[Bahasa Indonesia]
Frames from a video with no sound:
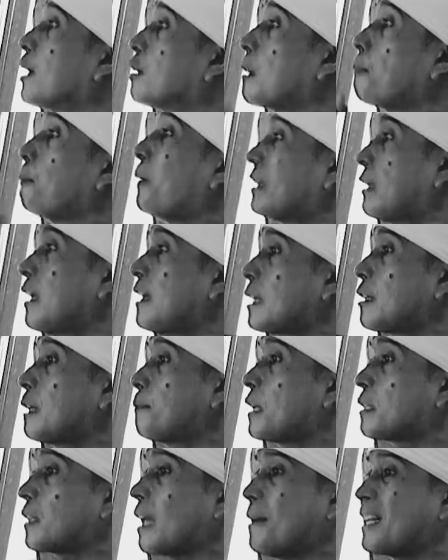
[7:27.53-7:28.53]
seperti
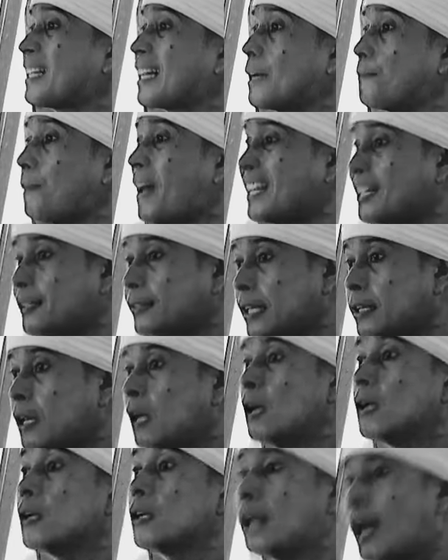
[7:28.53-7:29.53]
nasibnya sama dengan Palestina.
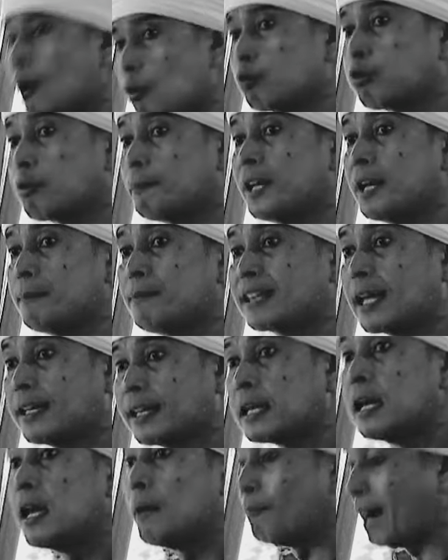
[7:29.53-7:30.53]
Na'udzubillah
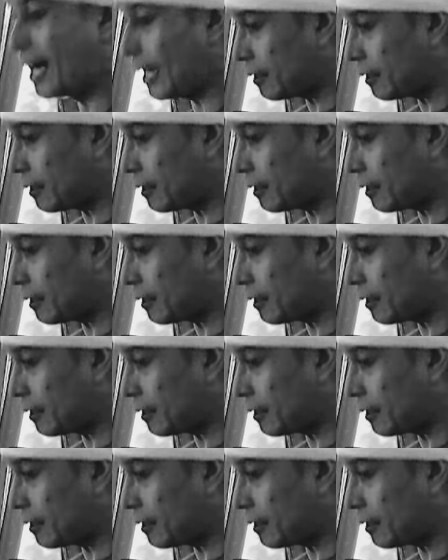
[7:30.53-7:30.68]
Maka